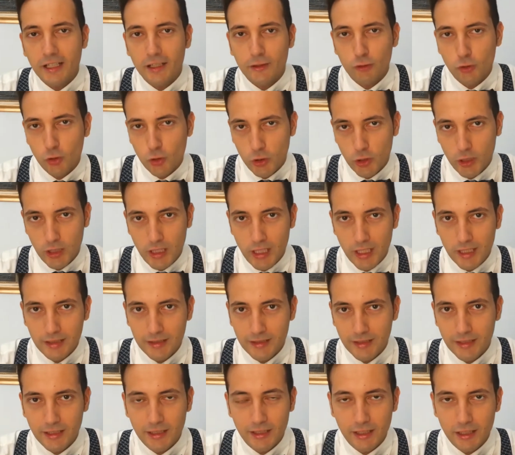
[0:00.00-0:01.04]
tutti gli
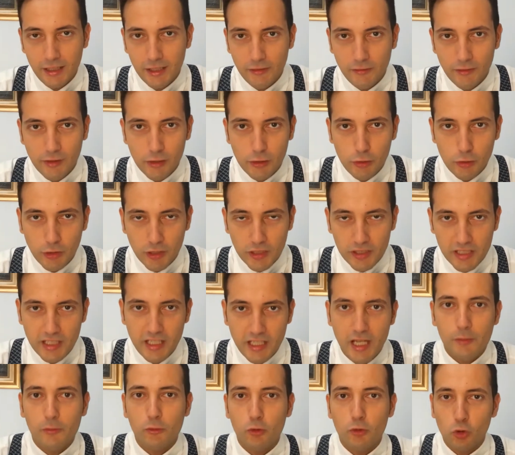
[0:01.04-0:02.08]
altri video che si
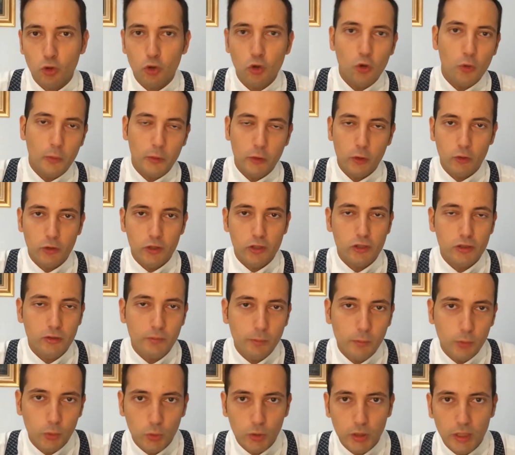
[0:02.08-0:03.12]
chiamano Come io resto in
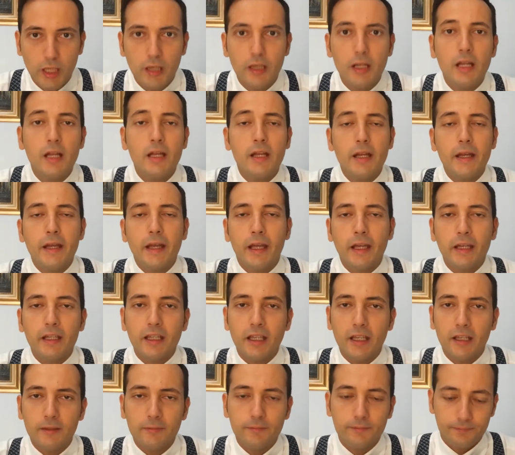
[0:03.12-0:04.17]
Puglia, è
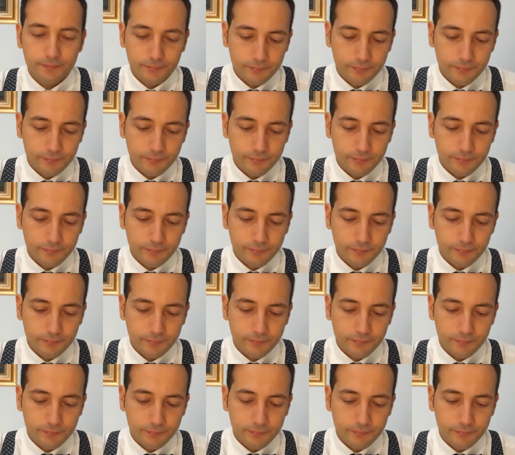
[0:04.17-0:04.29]
che